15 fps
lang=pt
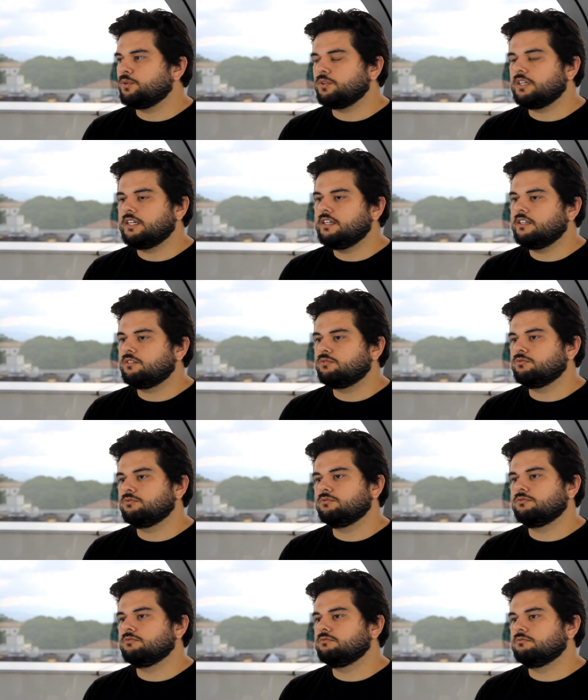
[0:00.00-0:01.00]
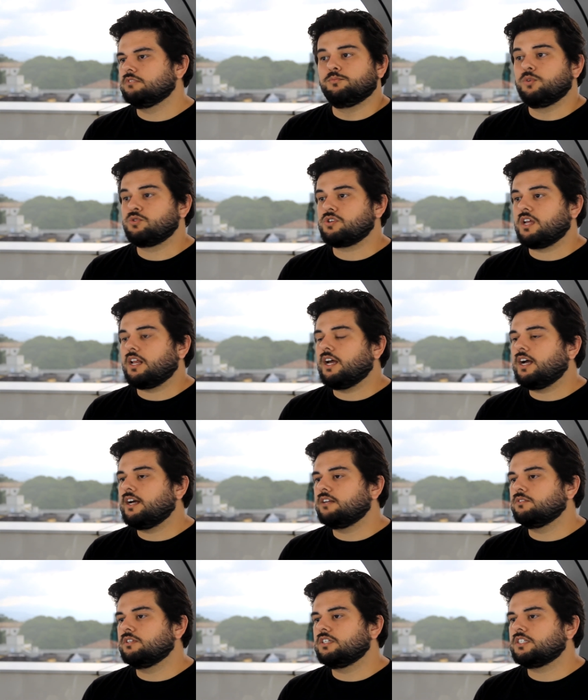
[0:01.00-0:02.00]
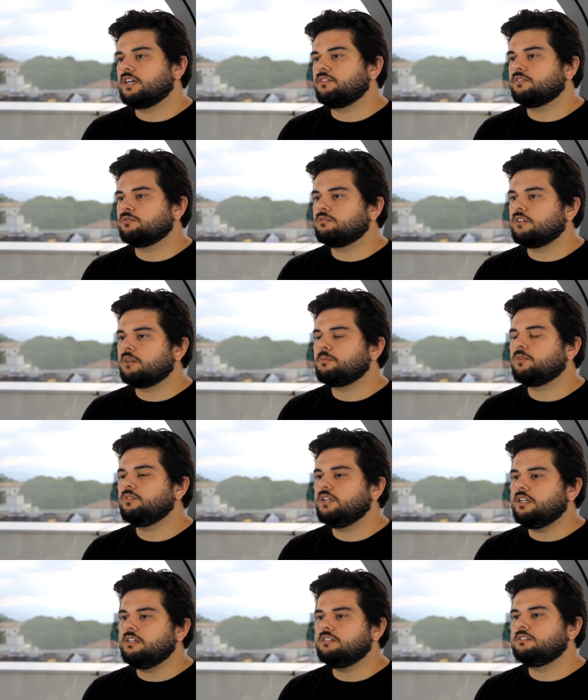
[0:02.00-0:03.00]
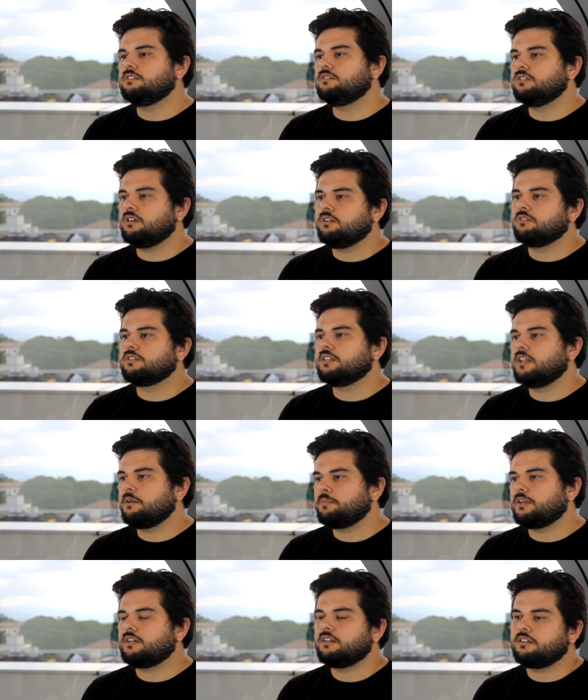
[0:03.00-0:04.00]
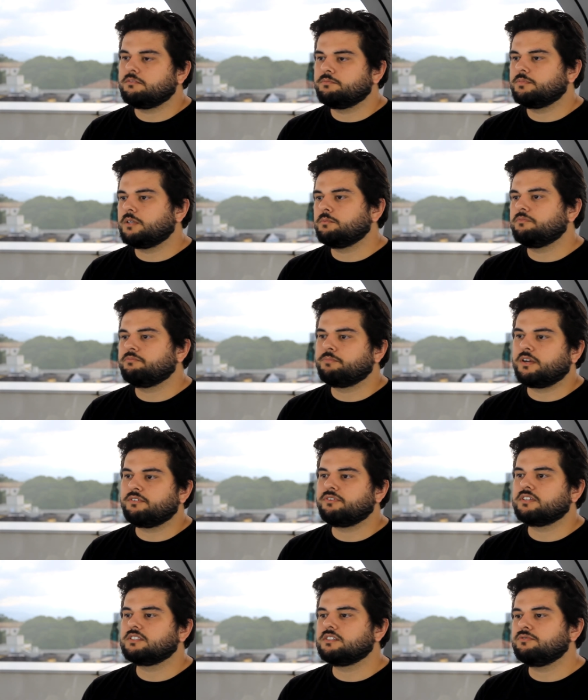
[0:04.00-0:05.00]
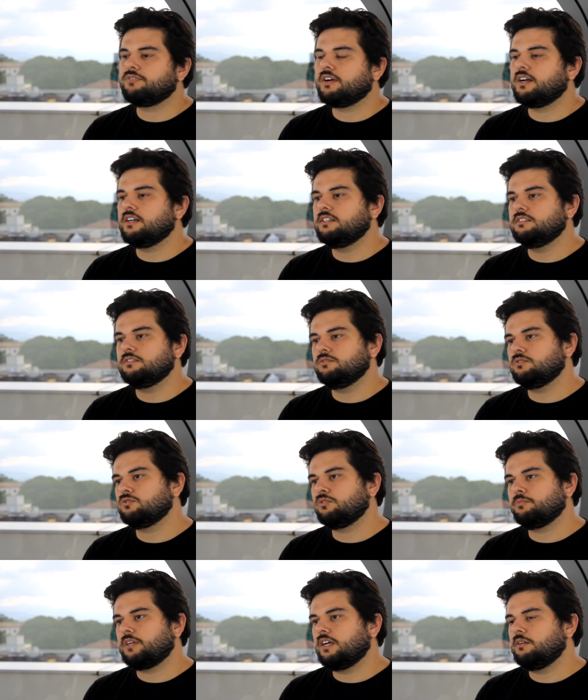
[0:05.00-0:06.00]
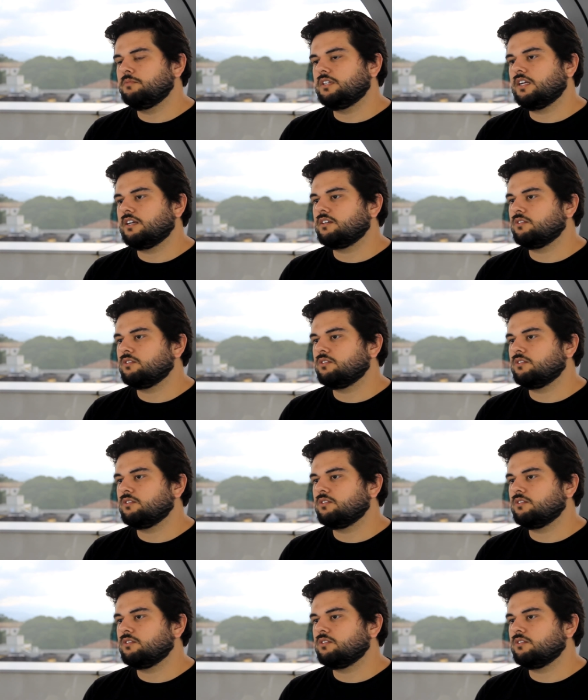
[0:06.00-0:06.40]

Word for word: Boleto, o meu salário, eu deixava tudo na mão deles e disse: Ó, oh, o que dá para fazer faz e o que sobrar me dá